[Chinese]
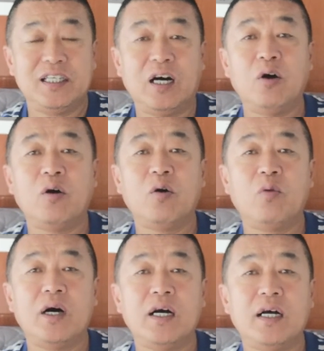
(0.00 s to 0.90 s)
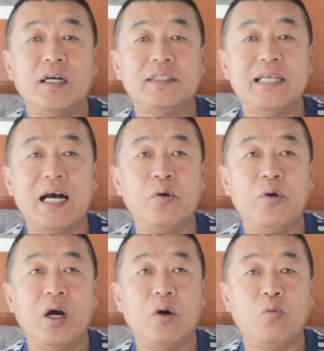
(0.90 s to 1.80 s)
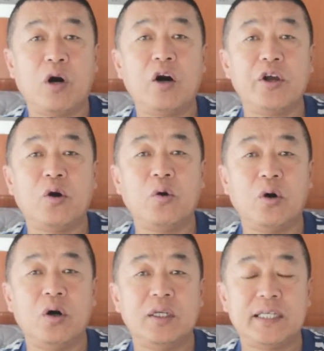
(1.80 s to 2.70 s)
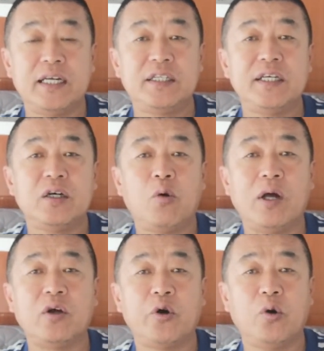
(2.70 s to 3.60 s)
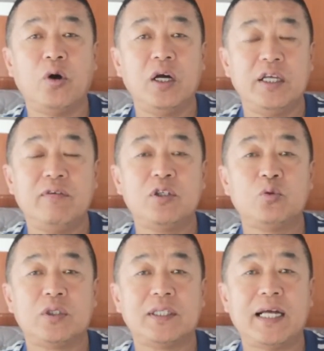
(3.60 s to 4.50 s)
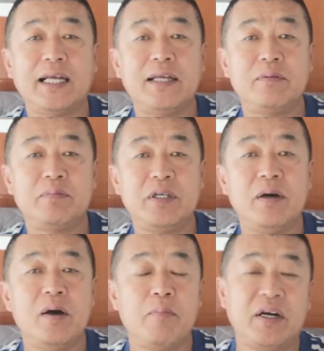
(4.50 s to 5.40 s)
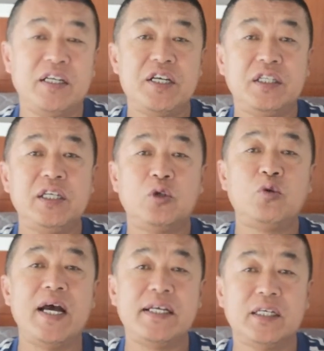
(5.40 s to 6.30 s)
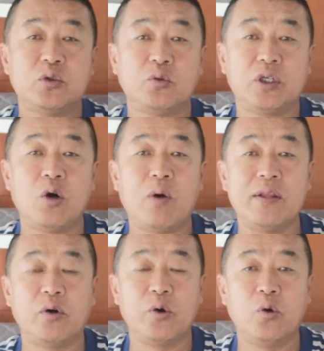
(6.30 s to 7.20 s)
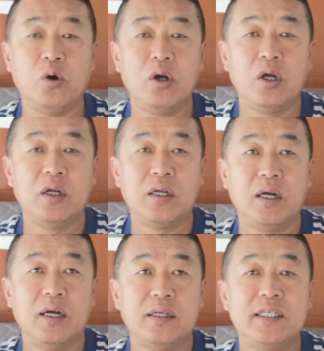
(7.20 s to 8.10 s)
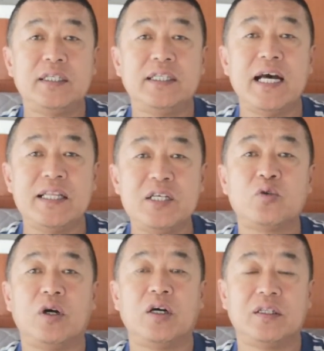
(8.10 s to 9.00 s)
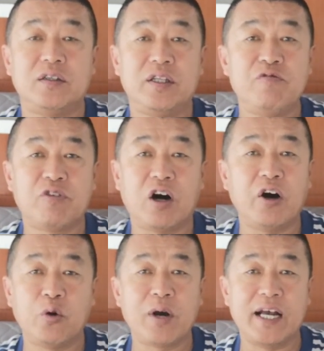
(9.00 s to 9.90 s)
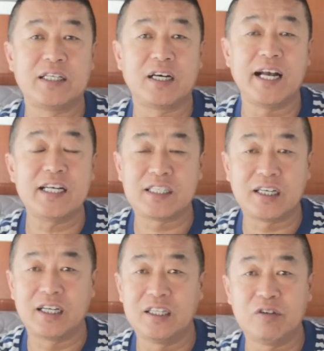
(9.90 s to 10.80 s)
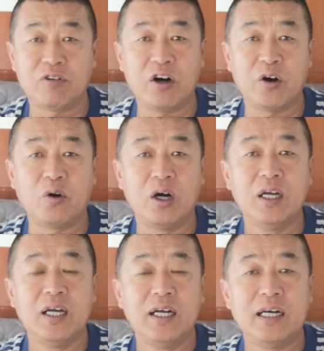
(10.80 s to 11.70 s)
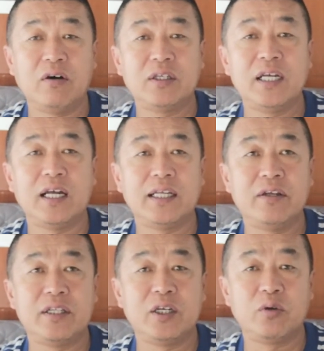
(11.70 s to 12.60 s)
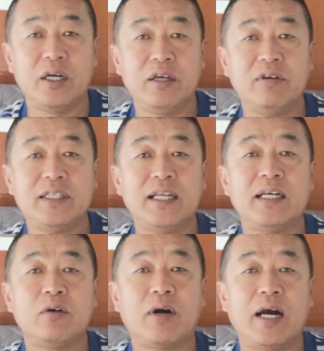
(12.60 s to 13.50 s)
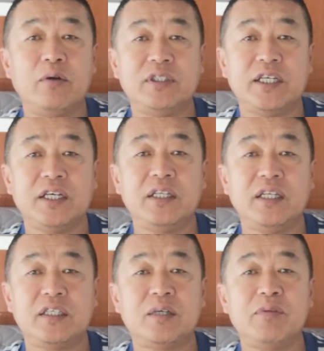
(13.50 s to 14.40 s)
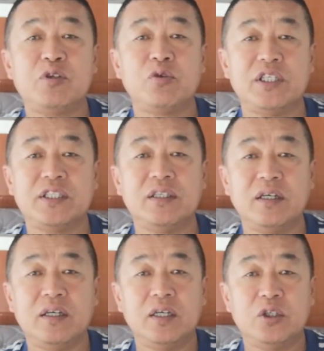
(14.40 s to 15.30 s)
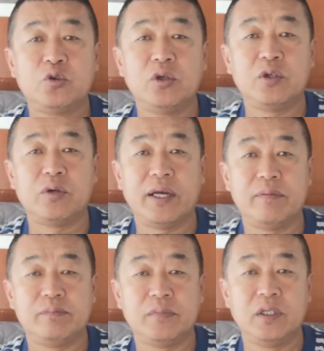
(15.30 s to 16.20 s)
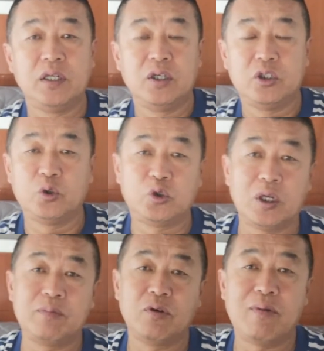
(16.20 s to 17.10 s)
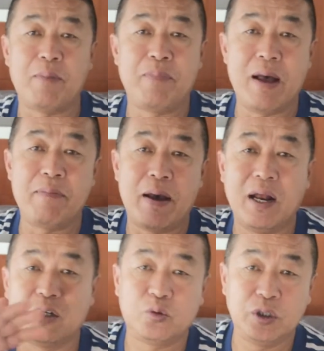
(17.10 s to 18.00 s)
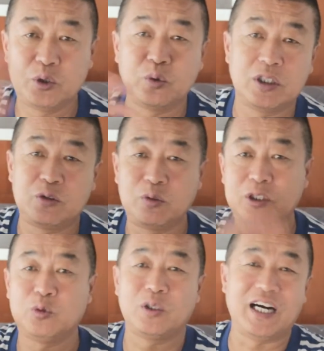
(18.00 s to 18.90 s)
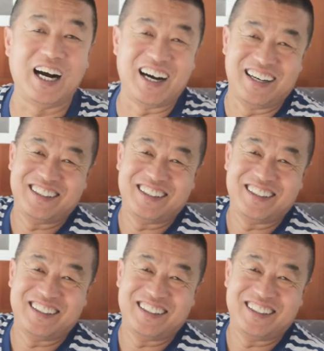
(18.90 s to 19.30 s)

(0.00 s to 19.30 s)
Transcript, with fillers: 然后我下个月五号以后才能定环岛游，因为组织大家一批把这些营地转一下，组织个环岛游。呃，这几天定准，得得五号以后开始，开始肯定是五号以后。然后这两天就定准，因为现在这块还有几个营地的事儿没处理清，处理处理。就说这么多吧，拜拜了，注意素质，注意素质啊，